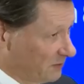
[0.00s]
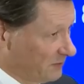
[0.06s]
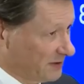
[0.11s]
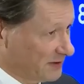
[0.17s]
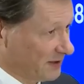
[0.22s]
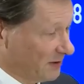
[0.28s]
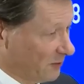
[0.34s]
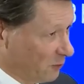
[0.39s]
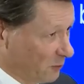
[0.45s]
so wie
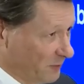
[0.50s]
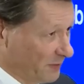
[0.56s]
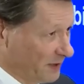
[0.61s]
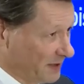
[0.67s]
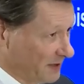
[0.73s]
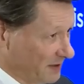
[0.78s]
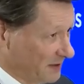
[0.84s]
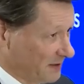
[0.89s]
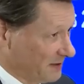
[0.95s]
es nach oben
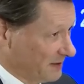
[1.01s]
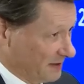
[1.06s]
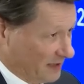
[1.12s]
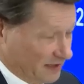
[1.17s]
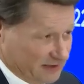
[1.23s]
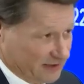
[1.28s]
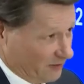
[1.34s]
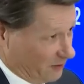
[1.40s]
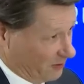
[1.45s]
geht,
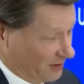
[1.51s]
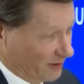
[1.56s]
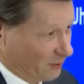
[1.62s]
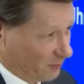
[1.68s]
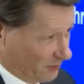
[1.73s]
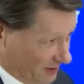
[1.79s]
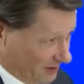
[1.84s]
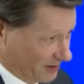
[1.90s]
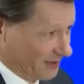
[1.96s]
kann es auch nach
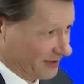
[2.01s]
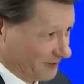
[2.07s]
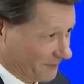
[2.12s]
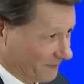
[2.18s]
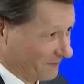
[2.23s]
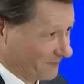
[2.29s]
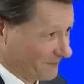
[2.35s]
unten gehen.